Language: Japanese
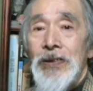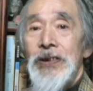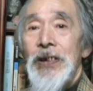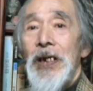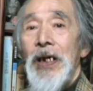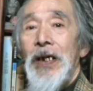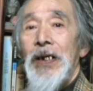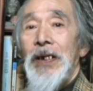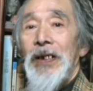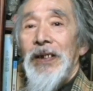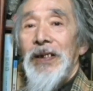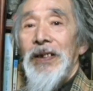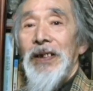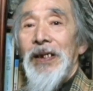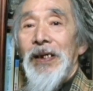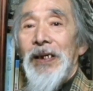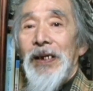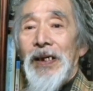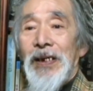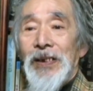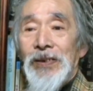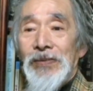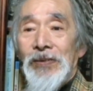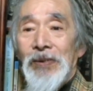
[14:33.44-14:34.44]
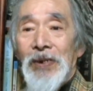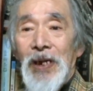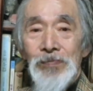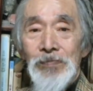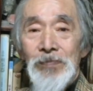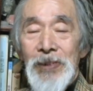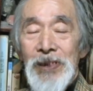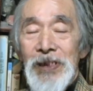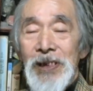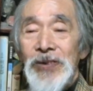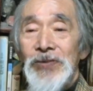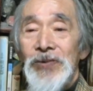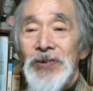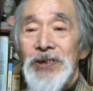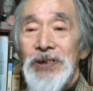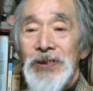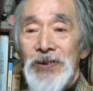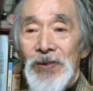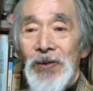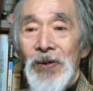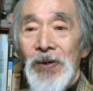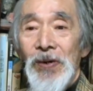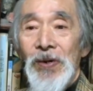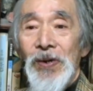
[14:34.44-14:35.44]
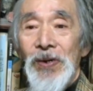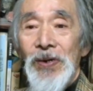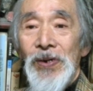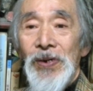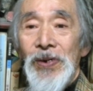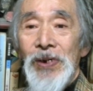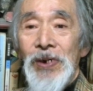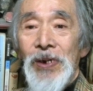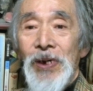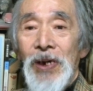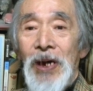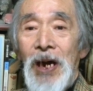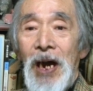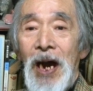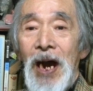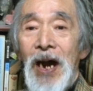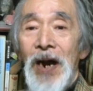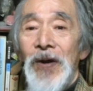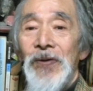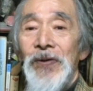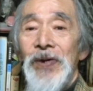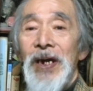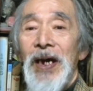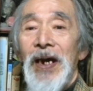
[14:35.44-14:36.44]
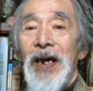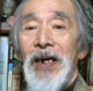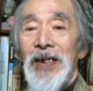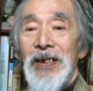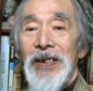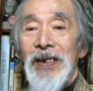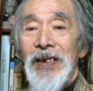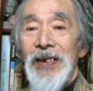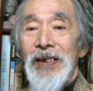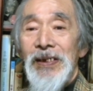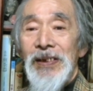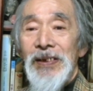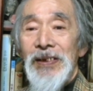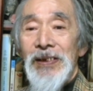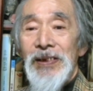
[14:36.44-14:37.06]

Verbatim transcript: そやからね、正利の母親がね、